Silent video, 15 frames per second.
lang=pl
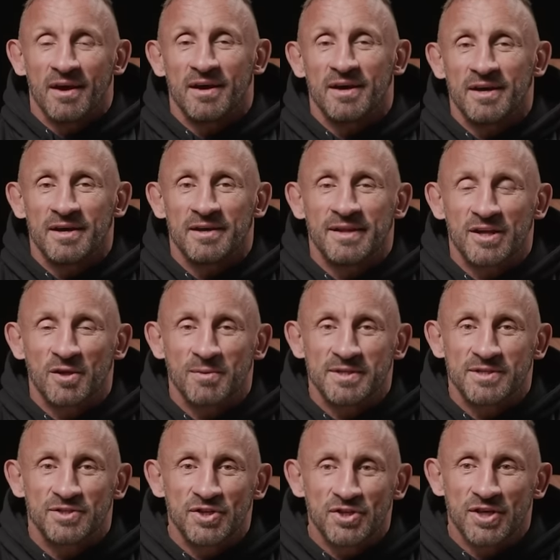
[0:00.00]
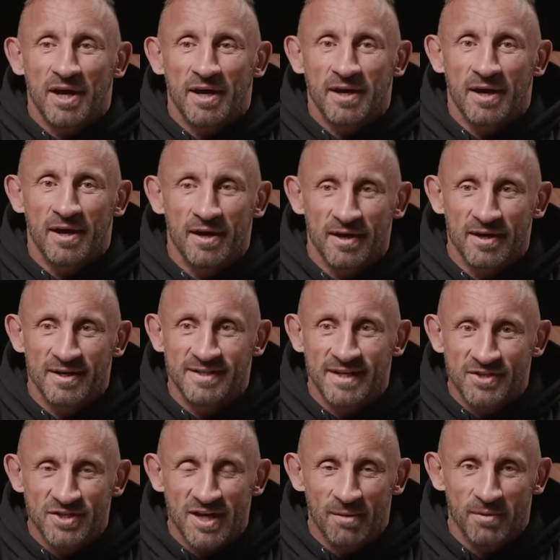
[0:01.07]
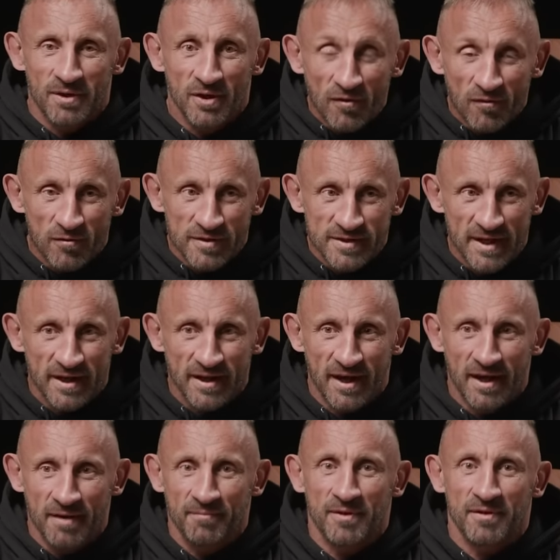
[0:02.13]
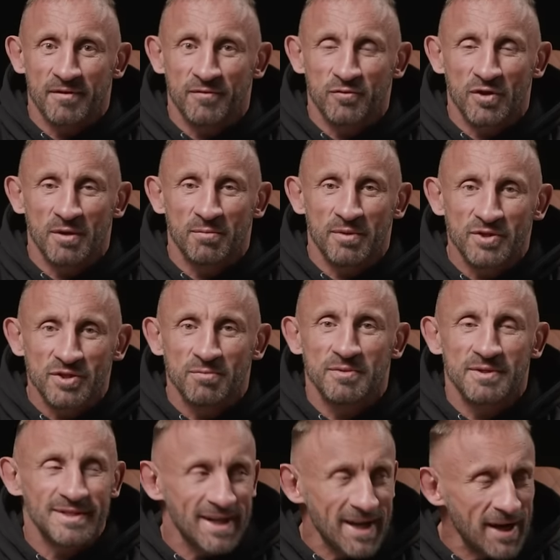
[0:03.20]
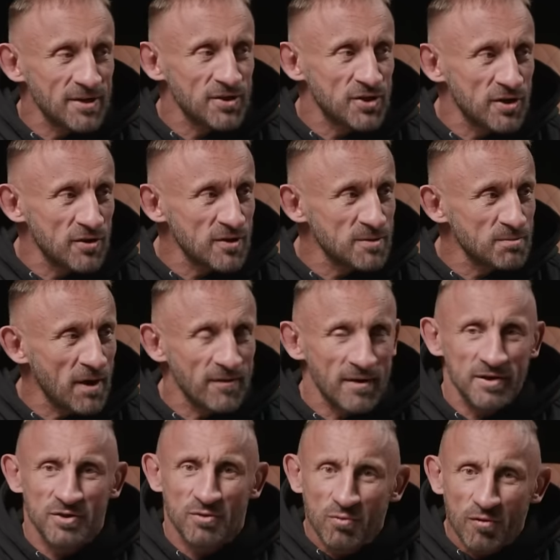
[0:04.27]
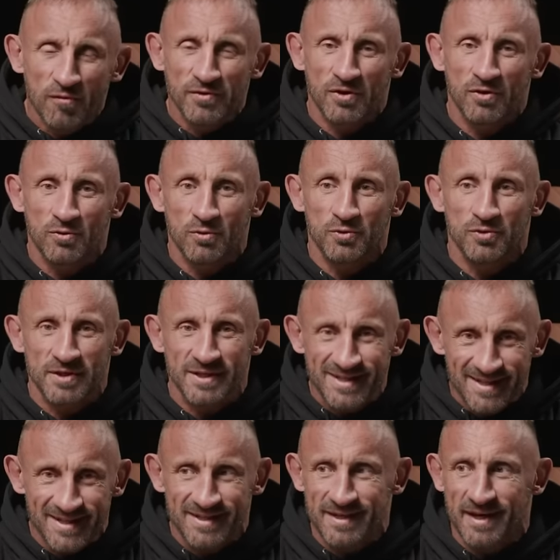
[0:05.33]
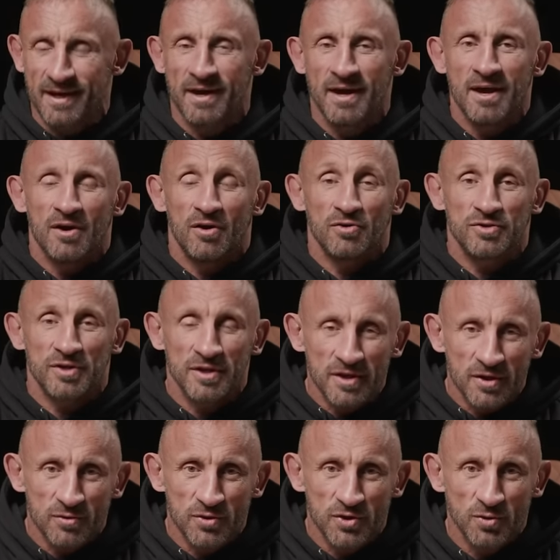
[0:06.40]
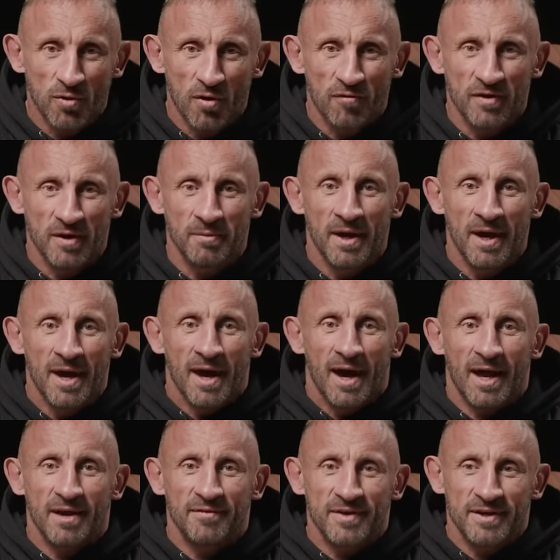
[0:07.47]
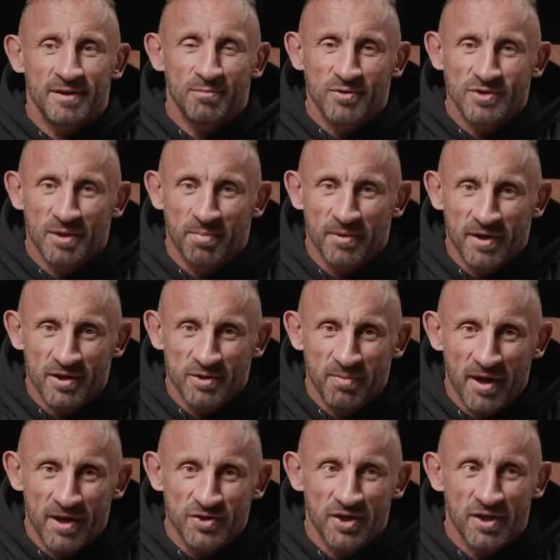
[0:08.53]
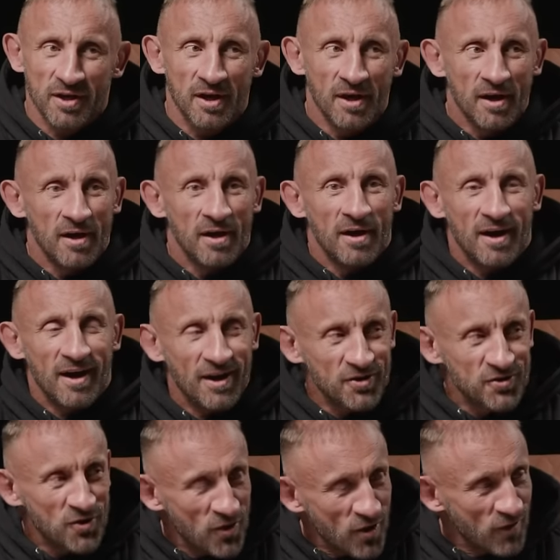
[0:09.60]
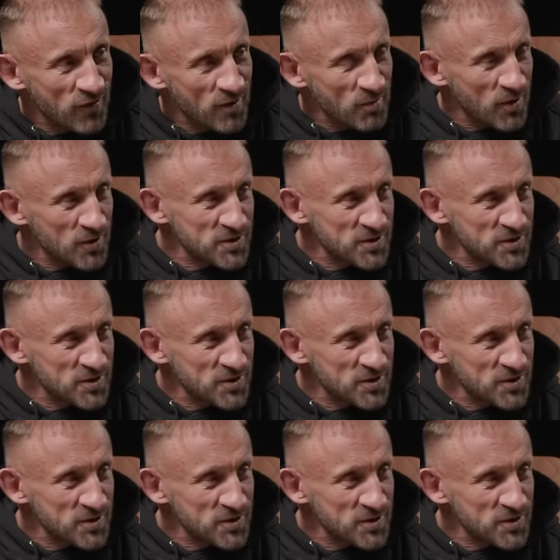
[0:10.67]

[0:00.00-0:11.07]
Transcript: E, natomiast dzisiaj e, zaczynamy nową serię, w której będziemy starali się rozmawiać głównie o kulturystyce, o treningu siłowym, ale w takim można powiedzieć bardziej hardkorowym,